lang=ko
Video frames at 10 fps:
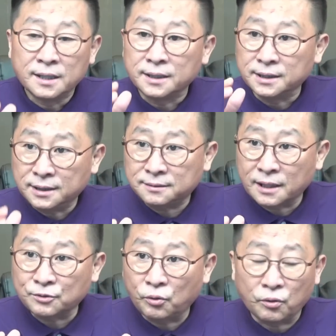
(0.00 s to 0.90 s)

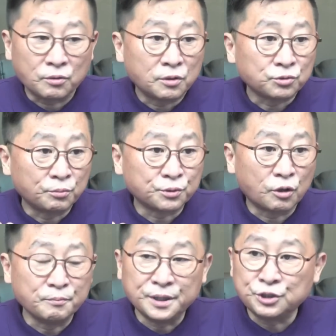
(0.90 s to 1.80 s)
이때도
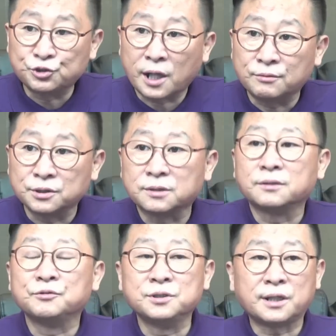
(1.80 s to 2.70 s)
더불어민주당은
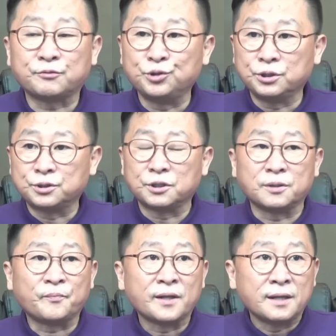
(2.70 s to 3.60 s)
민주당
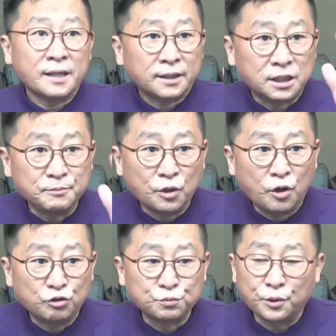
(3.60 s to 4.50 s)
위원들은
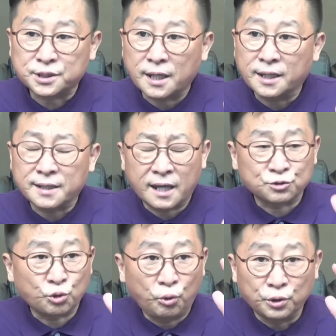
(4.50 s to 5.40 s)
김용호 후보자에게 대한
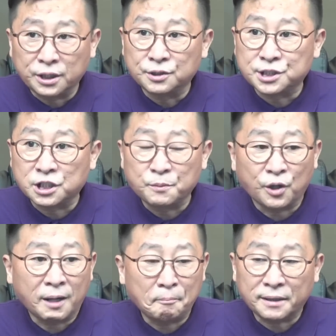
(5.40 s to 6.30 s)
소리를 지르며
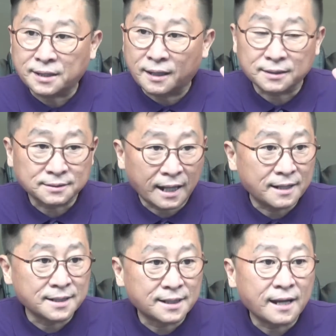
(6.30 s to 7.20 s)
한바탕
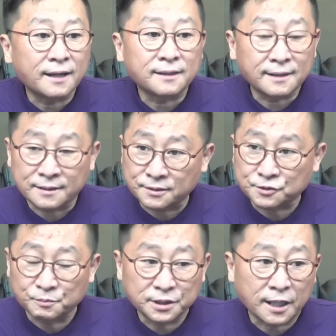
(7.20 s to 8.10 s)
난리가
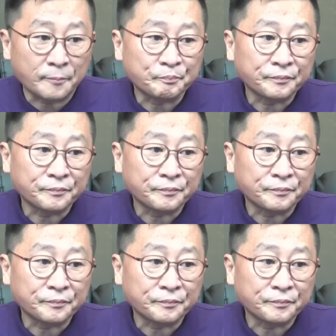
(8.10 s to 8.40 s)
났었습니다